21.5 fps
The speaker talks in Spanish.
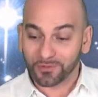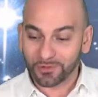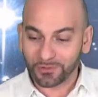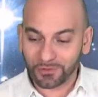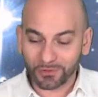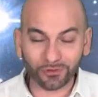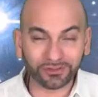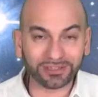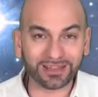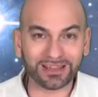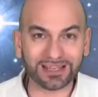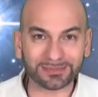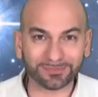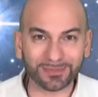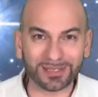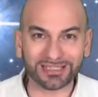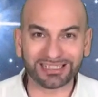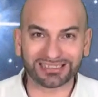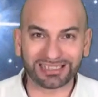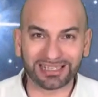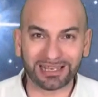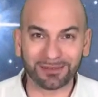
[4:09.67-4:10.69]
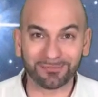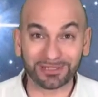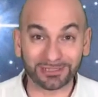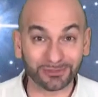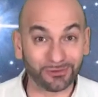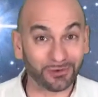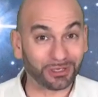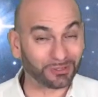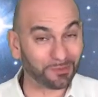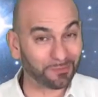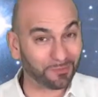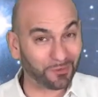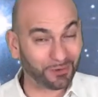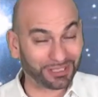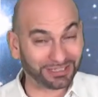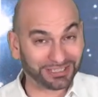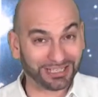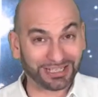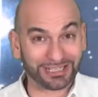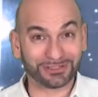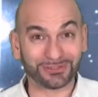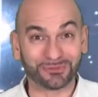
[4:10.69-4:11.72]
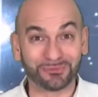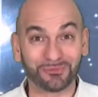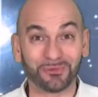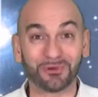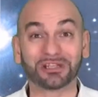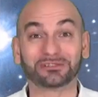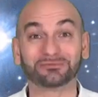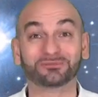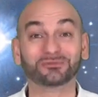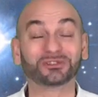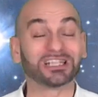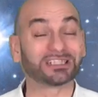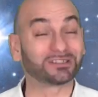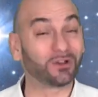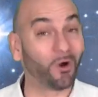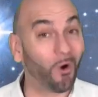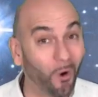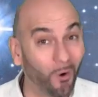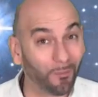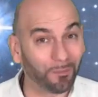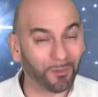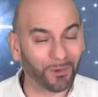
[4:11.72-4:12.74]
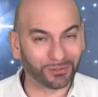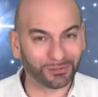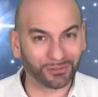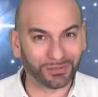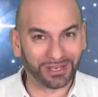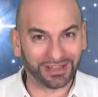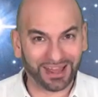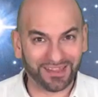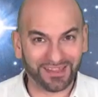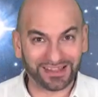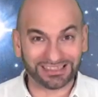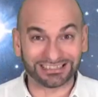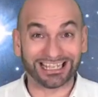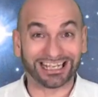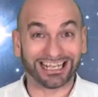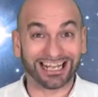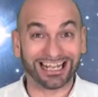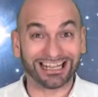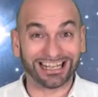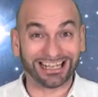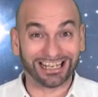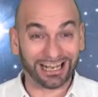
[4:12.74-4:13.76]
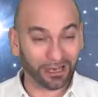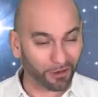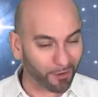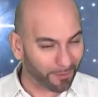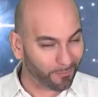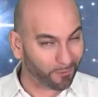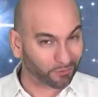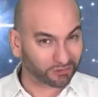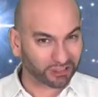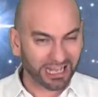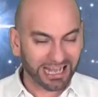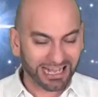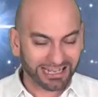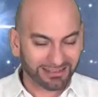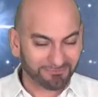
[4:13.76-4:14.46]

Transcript: no te despistes en el mes 4 porque tienes muchas oportunidades de que el dinero, vamos,